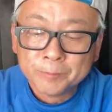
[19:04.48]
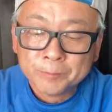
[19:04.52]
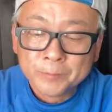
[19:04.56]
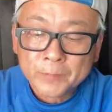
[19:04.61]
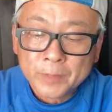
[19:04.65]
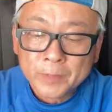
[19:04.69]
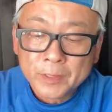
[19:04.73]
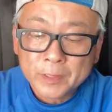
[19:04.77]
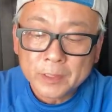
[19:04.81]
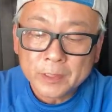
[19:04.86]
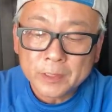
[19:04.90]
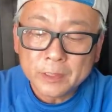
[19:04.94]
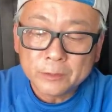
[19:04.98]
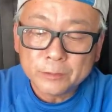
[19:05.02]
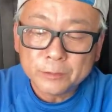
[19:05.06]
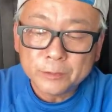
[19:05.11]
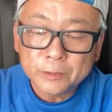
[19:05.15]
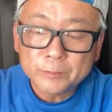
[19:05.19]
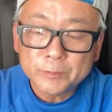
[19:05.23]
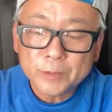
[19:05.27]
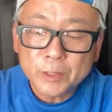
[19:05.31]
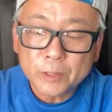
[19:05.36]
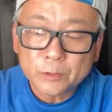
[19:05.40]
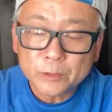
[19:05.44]
えー、
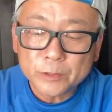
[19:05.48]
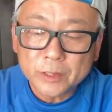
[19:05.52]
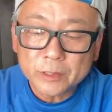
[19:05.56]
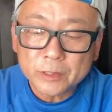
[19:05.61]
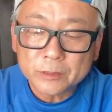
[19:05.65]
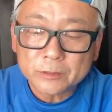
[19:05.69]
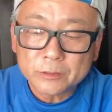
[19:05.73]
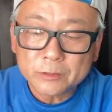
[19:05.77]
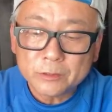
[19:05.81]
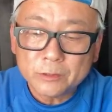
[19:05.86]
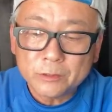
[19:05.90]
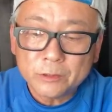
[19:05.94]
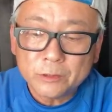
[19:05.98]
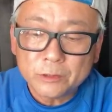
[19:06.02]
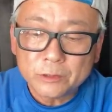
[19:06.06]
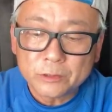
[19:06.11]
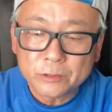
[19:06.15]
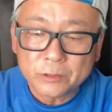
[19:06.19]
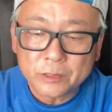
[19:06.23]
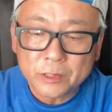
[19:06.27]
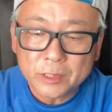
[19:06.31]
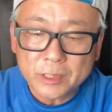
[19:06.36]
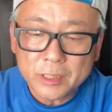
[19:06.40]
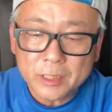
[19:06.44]
フィルムが
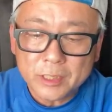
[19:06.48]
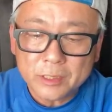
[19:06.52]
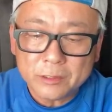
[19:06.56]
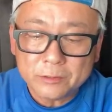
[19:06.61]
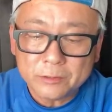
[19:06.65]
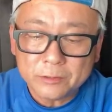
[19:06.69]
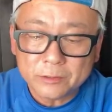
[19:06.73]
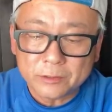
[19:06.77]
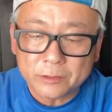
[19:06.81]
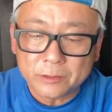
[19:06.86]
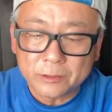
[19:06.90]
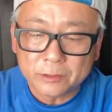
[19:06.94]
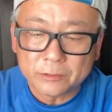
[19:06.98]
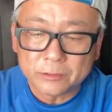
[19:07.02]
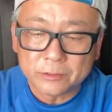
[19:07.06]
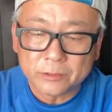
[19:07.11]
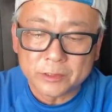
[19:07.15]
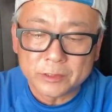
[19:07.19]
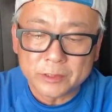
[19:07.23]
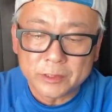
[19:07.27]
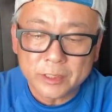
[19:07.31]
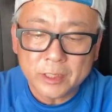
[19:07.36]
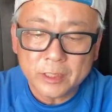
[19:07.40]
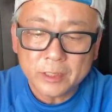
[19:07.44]
コダックゴールド200ということ
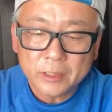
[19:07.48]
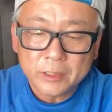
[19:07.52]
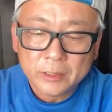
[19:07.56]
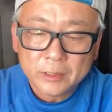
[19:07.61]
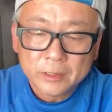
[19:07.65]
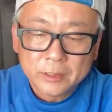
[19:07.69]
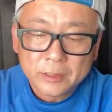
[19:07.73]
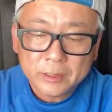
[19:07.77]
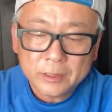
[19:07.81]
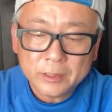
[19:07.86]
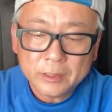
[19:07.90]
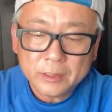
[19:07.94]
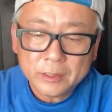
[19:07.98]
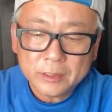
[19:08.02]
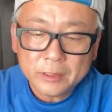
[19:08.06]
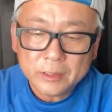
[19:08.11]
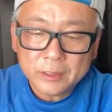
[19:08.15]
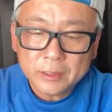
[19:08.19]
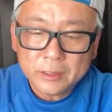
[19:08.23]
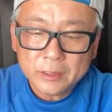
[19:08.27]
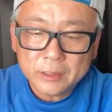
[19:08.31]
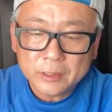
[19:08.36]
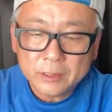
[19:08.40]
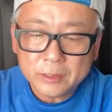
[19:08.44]
ですね。
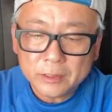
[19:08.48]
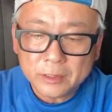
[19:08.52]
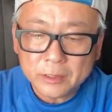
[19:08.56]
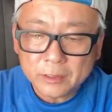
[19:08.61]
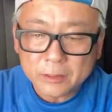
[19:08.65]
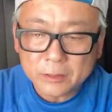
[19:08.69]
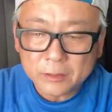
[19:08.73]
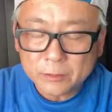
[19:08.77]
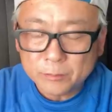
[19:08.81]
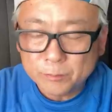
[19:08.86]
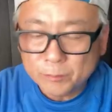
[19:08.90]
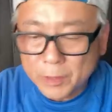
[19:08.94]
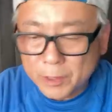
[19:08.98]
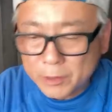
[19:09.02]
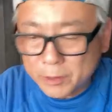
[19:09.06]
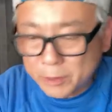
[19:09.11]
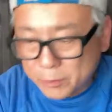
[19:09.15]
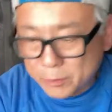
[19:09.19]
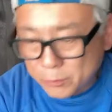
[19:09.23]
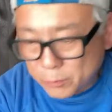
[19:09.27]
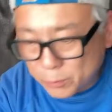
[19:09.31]
えー、で、まあ、これ